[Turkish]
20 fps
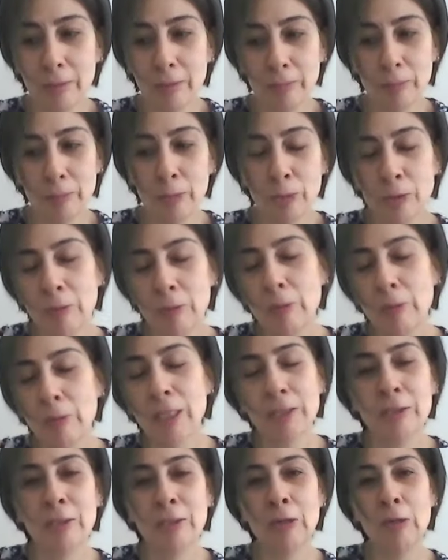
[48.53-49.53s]

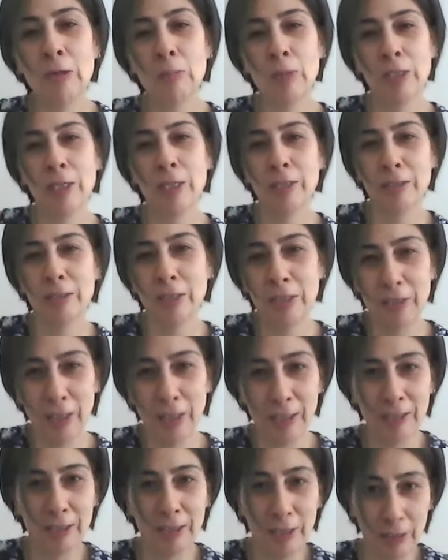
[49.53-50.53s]
Muhtemelen travmalardan
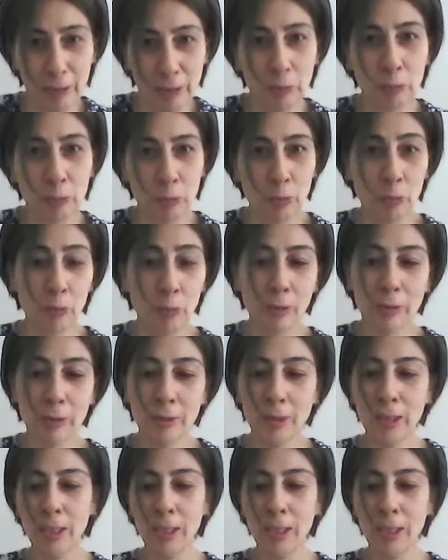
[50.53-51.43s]
kaynaklanıyordu